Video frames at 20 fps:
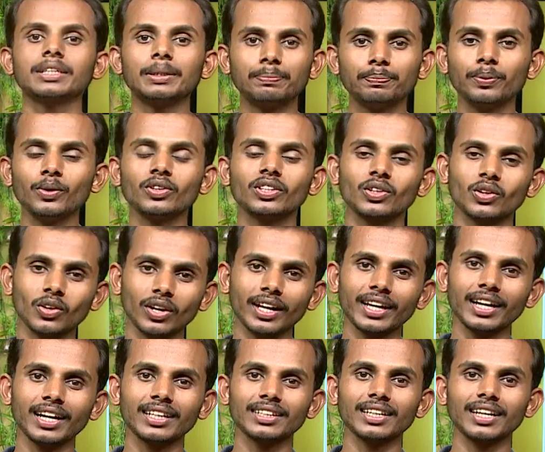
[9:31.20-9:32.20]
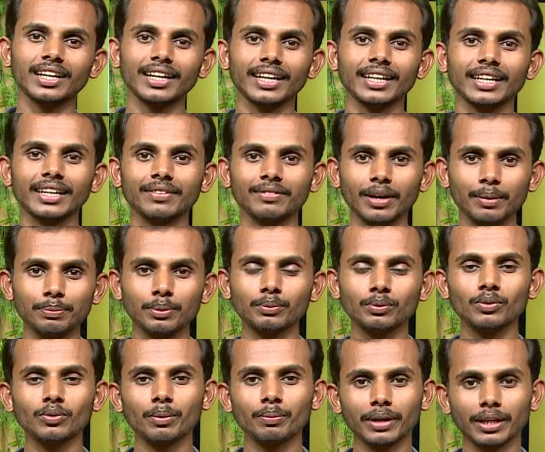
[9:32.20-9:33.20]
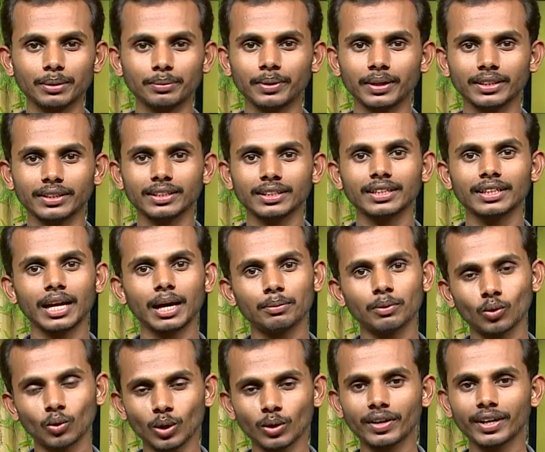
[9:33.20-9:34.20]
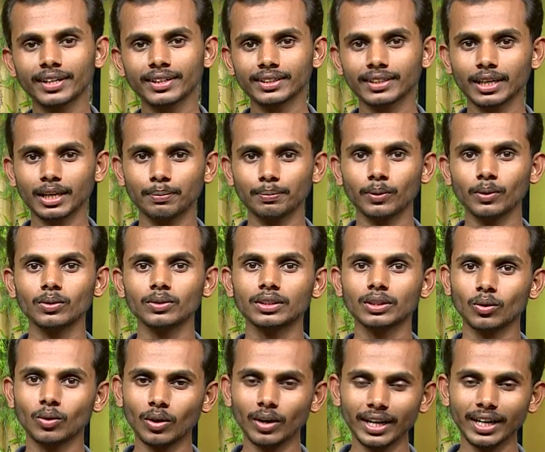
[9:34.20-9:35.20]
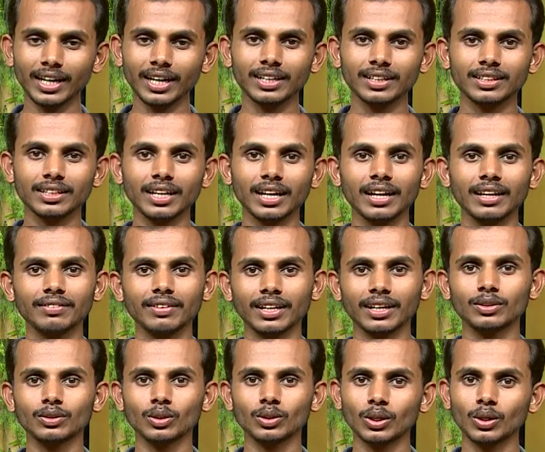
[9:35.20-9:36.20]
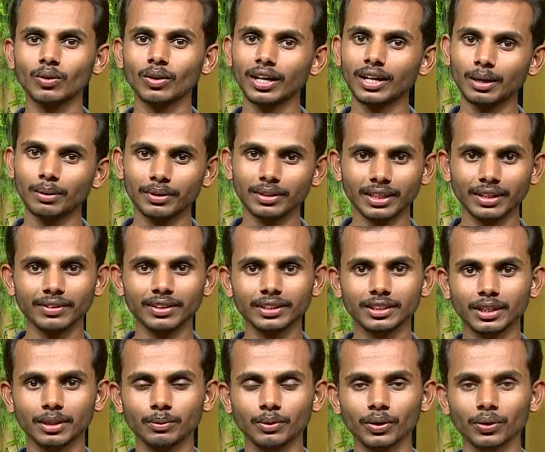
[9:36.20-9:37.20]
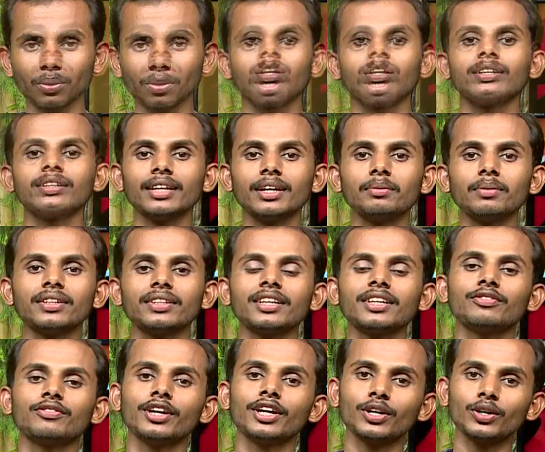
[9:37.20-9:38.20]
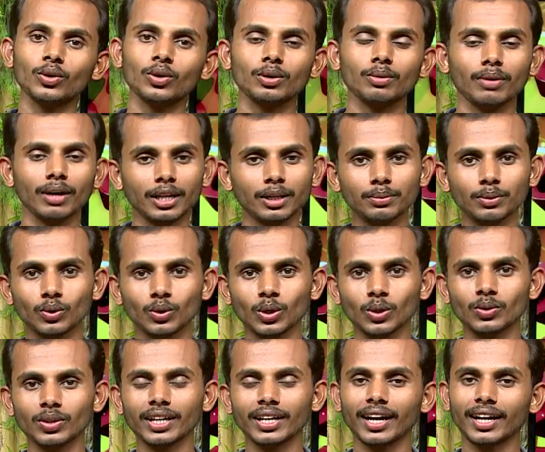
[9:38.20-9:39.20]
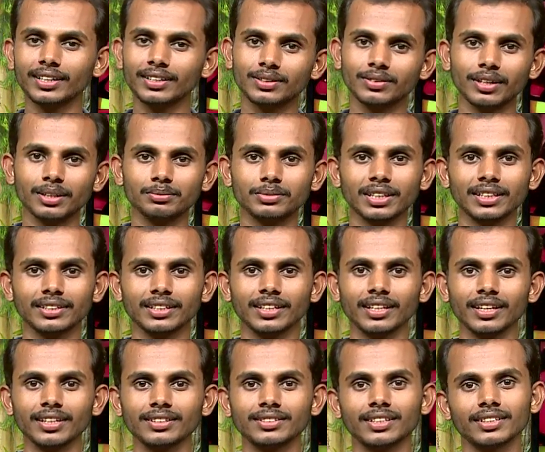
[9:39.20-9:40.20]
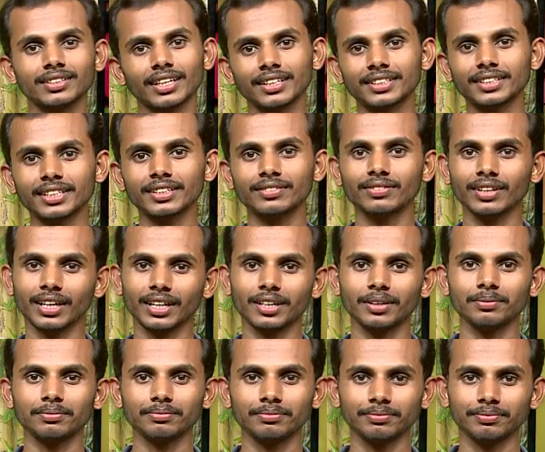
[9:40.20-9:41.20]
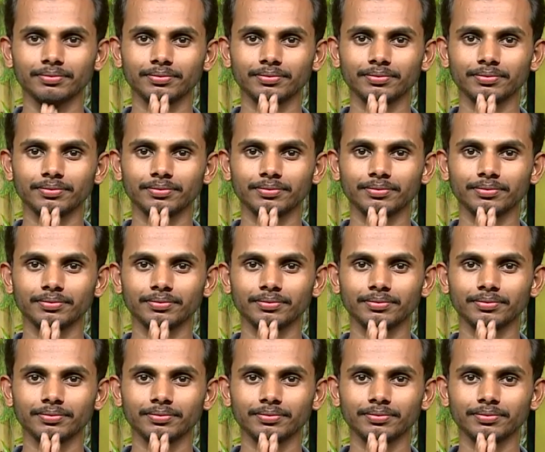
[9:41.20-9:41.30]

இப்போ இந்த கோடை காலத்தில் கிடைக்கிற வேப்பம்பூவை பதப்படுத்தி நம்ம உணவை எடுத்துக்கிறப்போ இந்த கோடை காலத்தில் காரணத்தினால வர தொந்தரவுகளை நம்ம தவிர்த்துக்க முடியும் இதே மாதிரி வேறொரு மரபு உணவுடன் அடுத்த வாரம் சந்திக்கிறேன் நன்றி வணக்கம்